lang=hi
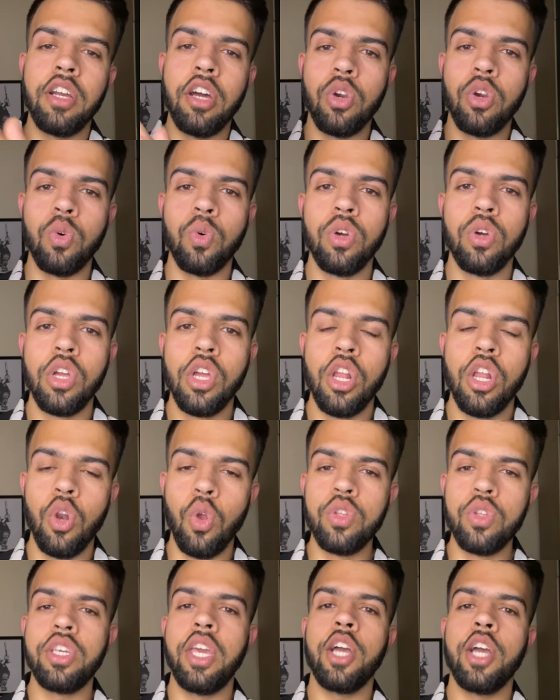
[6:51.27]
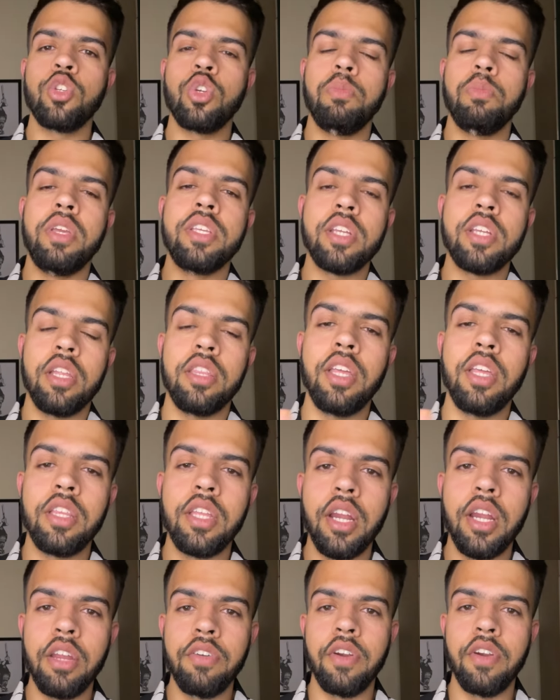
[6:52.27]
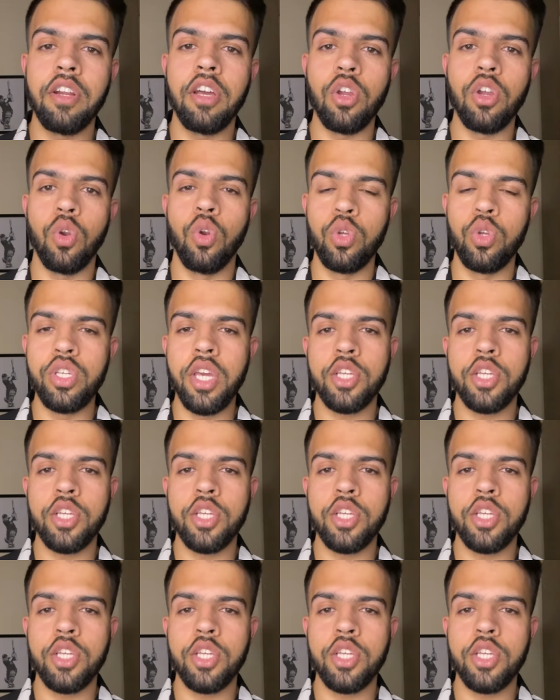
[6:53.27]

करो लो जी 120 रन दे दिए डिफेंड करो लो जी